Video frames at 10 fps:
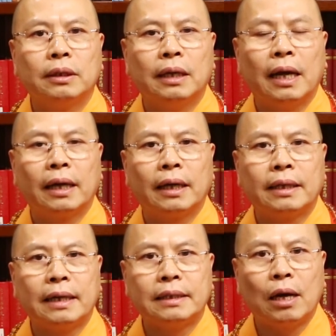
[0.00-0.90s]
来给
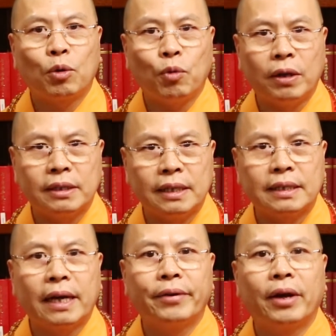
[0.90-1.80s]
大家广结
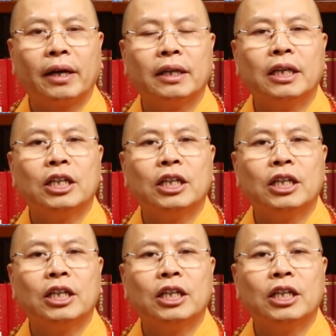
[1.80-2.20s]
善缘，